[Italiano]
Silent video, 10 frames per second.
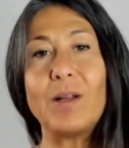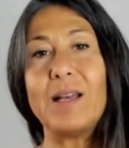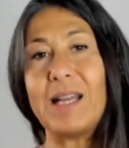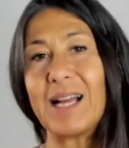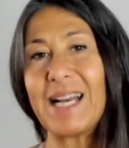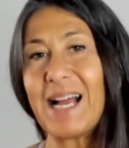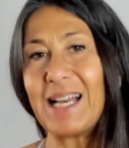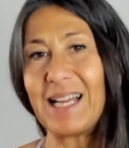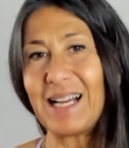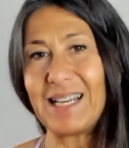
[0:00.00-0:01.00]
la,
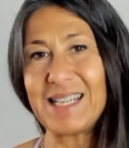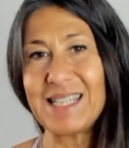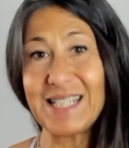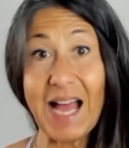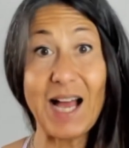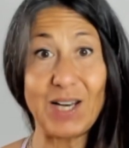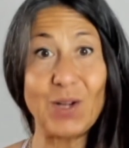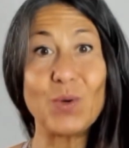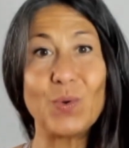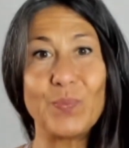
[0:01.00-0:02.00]
la, la,
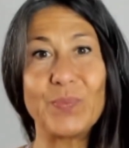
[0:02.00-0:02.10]
scala,